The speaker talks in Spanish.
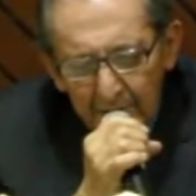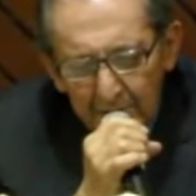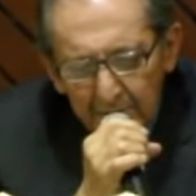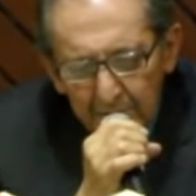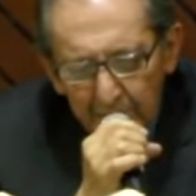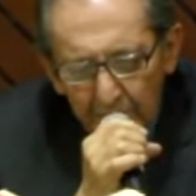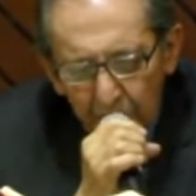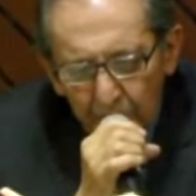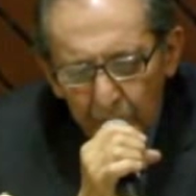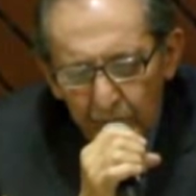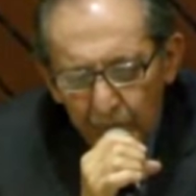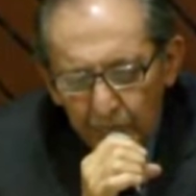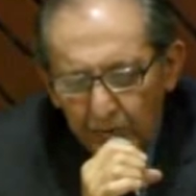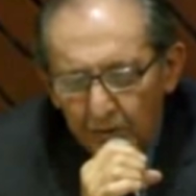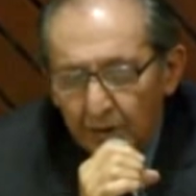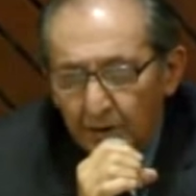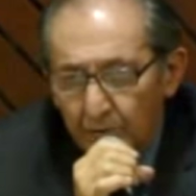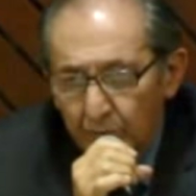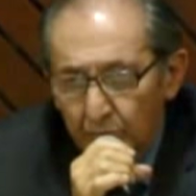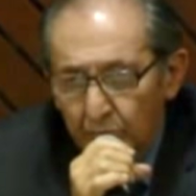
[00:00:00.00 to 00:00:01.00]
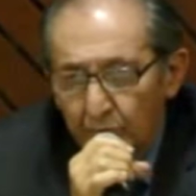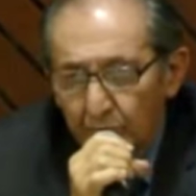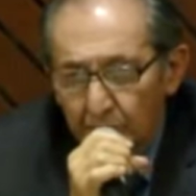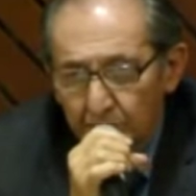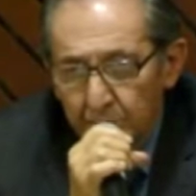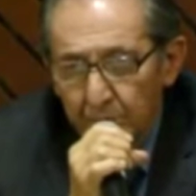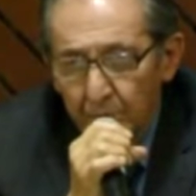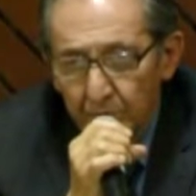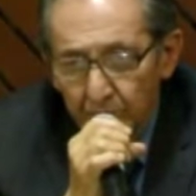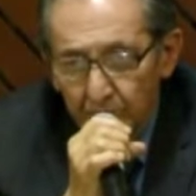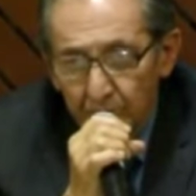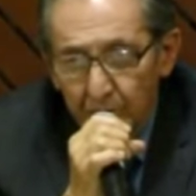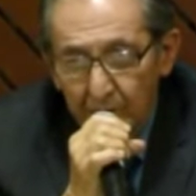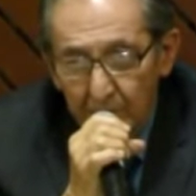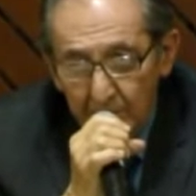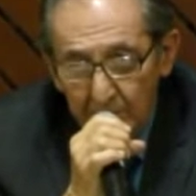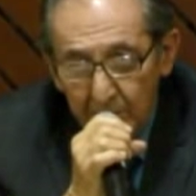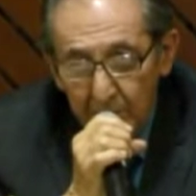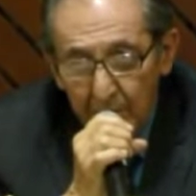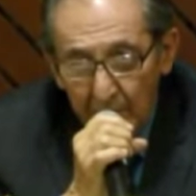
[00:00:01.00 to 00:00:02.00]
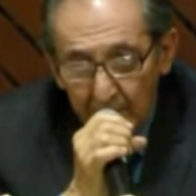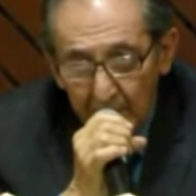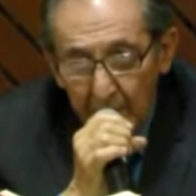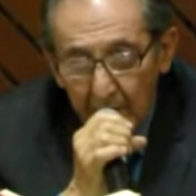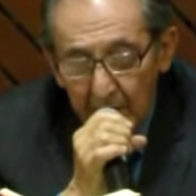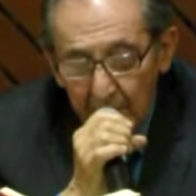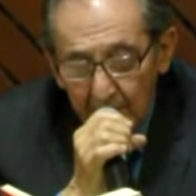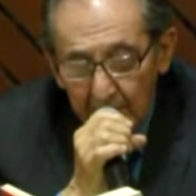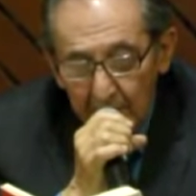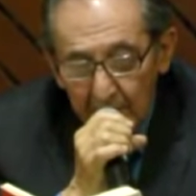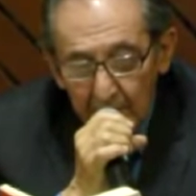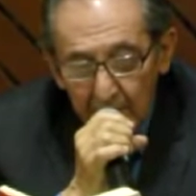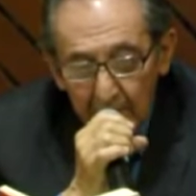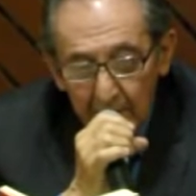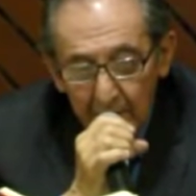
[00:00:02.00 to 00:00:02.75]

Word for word: Pero si eso es posible,